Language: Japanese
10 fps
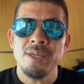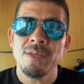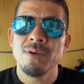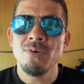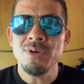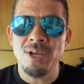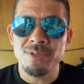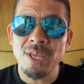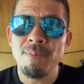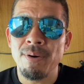はい、今回
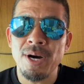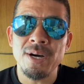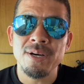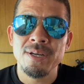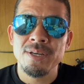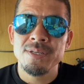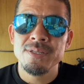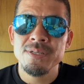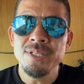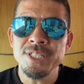のテーマは、
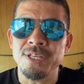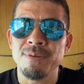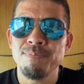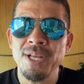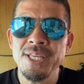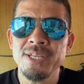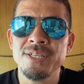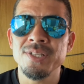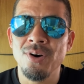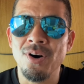うつ、
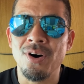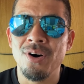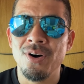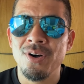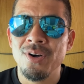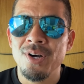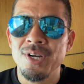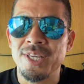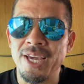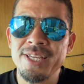パニックの
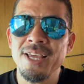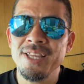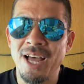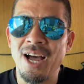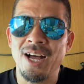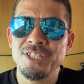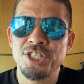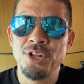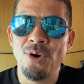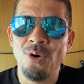劇的な
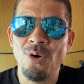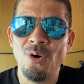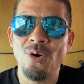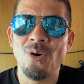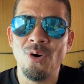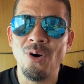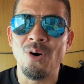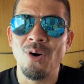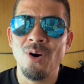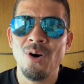治療方法
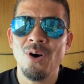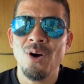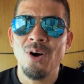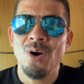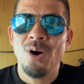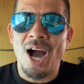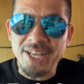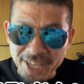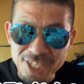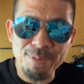を
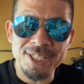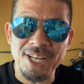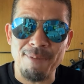発見しまし